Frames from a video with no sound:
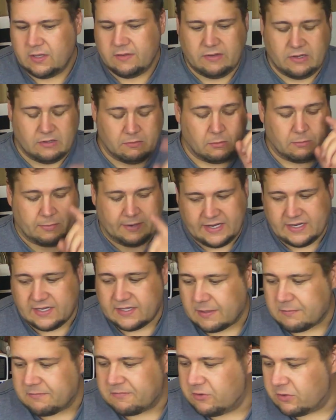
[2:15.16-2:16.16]
Wir haben aber eine
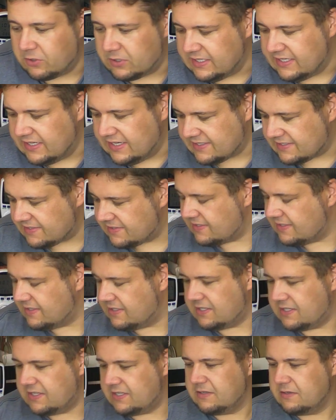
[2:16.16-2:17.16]
Dampflok, die lässt
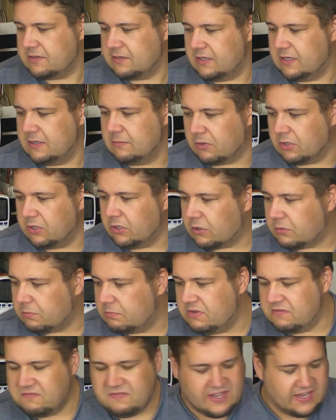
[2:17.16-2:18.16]
sich immer noch
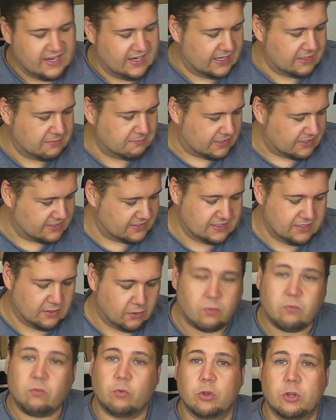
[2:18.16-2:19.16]
bewegen, macht sie
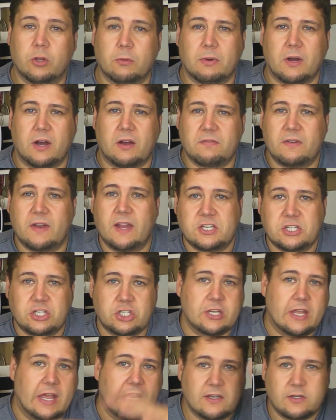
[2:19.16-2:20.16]
auch wunderbar. Vielleicht
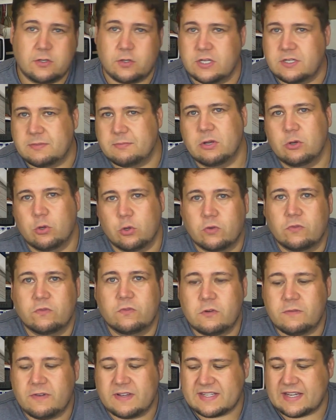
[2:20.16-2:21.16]
schneide ich euch mal
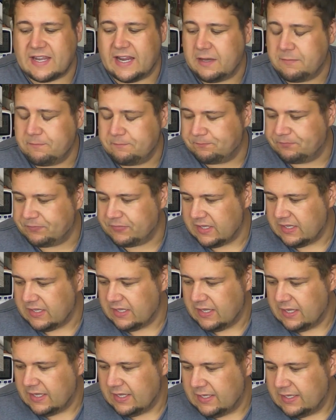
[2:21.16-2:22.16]
irgendwo was rein.
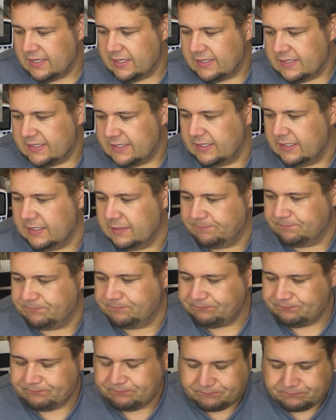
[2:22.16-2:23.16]
Im,
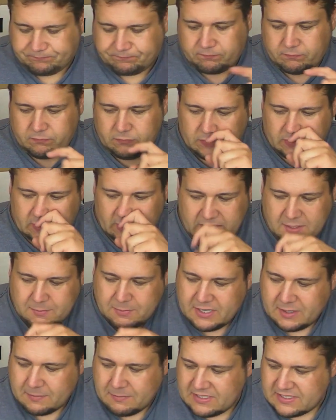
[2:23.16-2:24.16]
ähm, hat
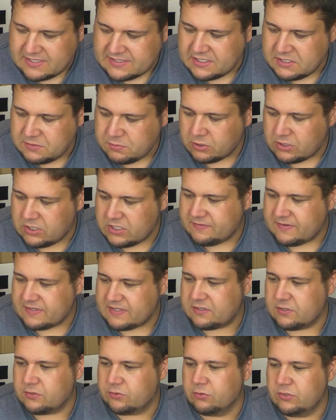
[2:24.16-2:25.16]
aber damit jetzt nicht wirklich
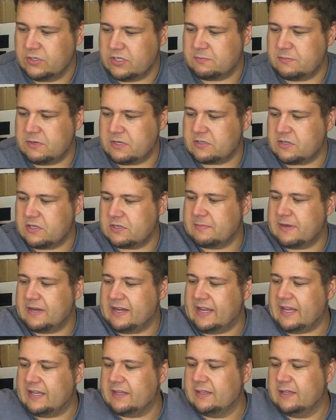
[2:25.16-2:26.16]
was zu tun. Ich möchte euch mal
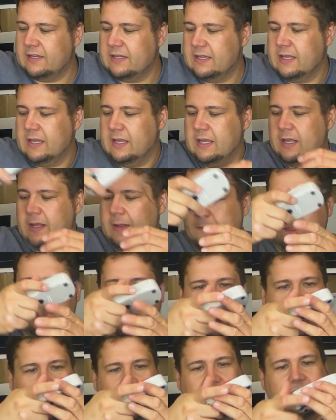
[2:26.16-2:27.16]
gern
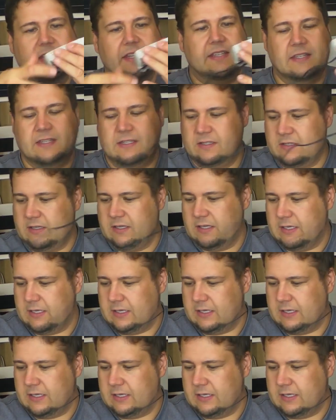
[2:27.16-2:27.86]
diesen